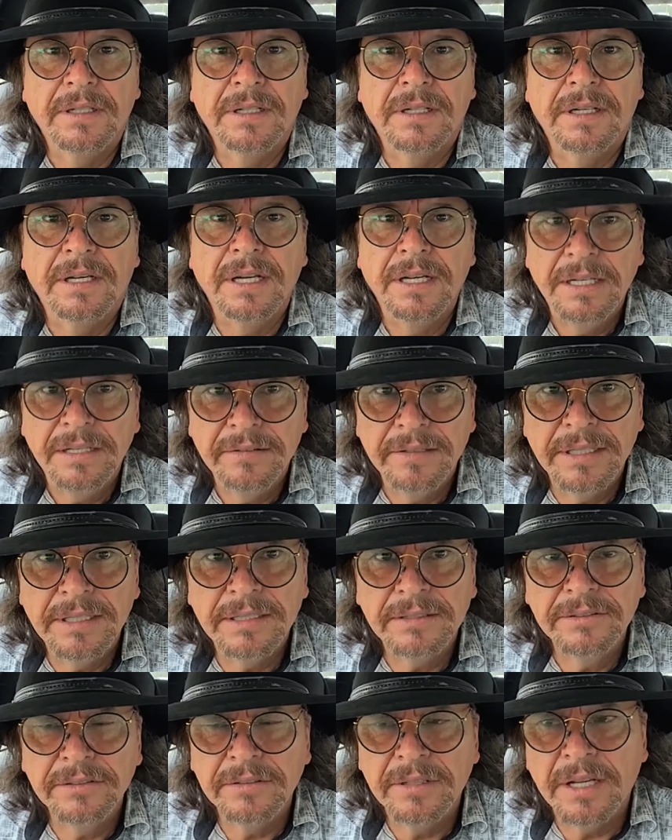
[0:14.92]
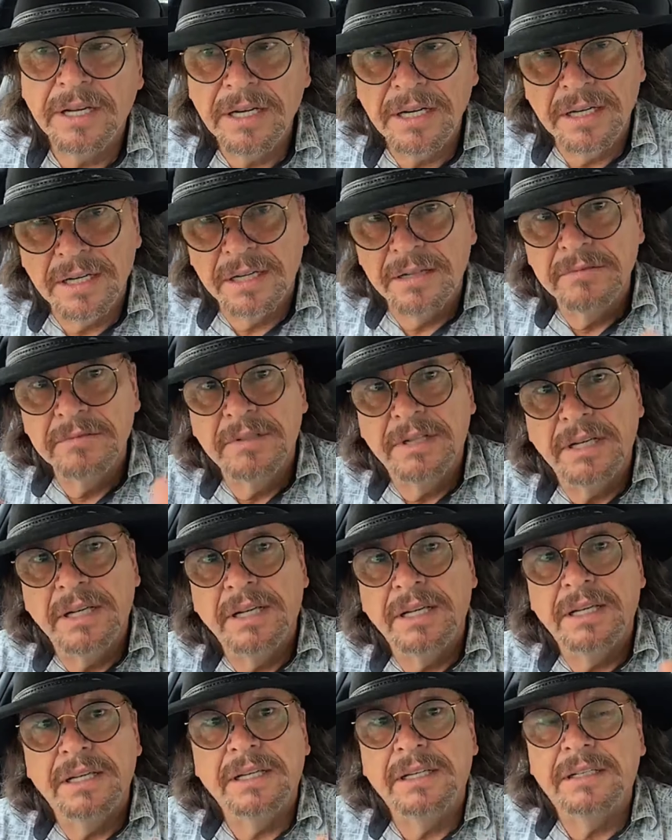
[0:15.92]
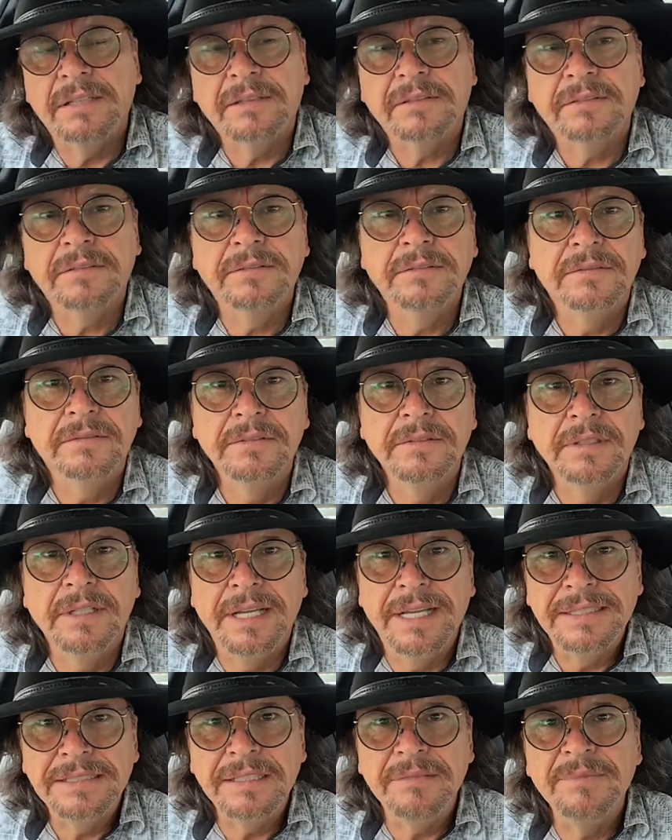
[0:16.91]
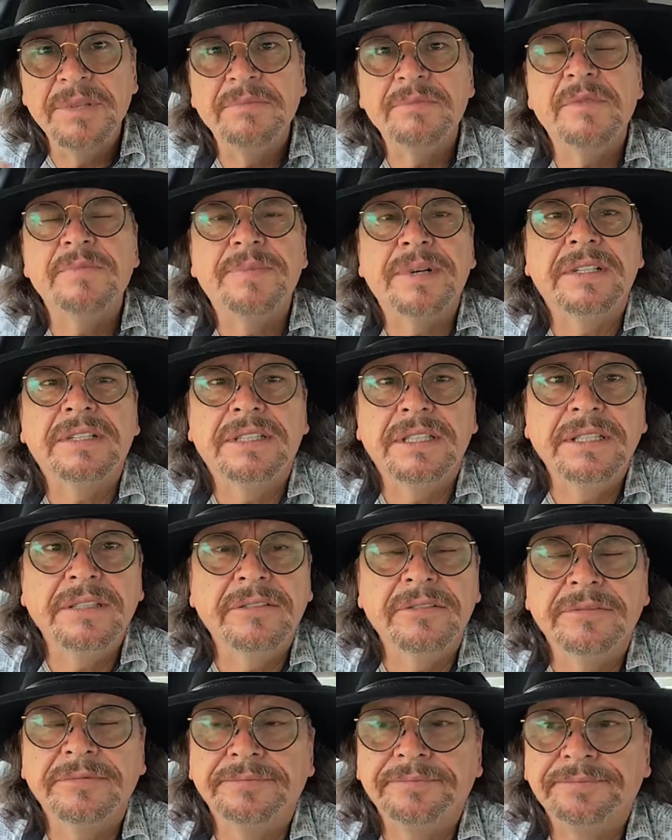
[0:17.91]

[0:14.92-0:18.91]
a nivel nacional, aunque es del mismo partido,